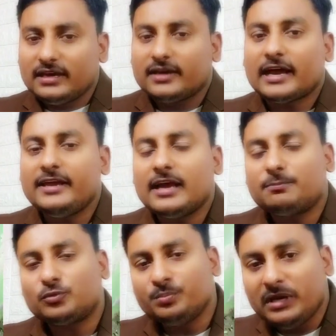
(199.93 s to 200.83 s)
गहराई
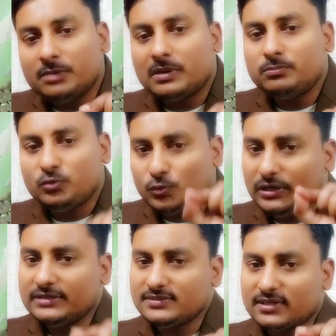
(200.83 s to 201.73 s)
आपको मिनिमम टू
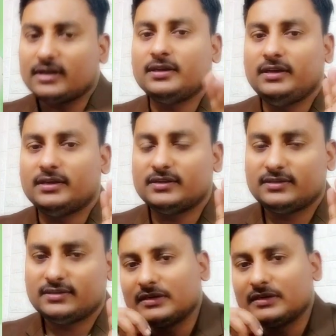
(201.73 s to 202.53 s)
इंच रखनी है